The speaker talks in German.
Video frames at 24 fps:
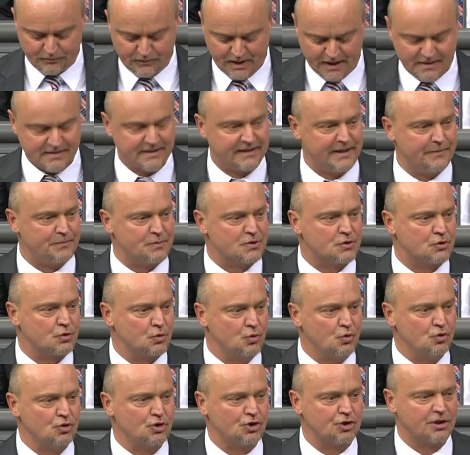Es gibt
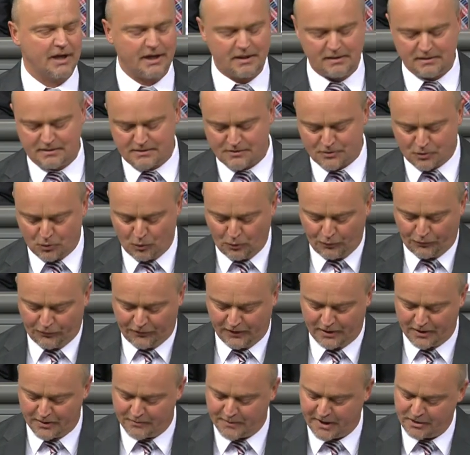zu schnell zu
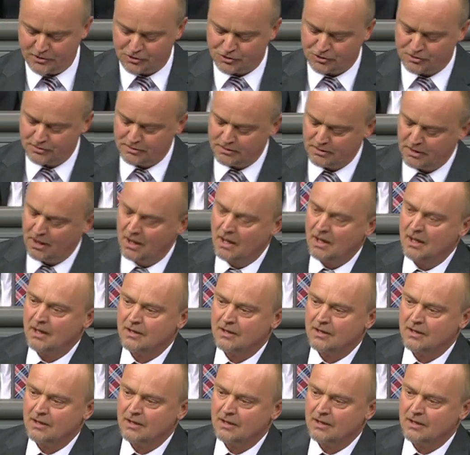viele Menschen,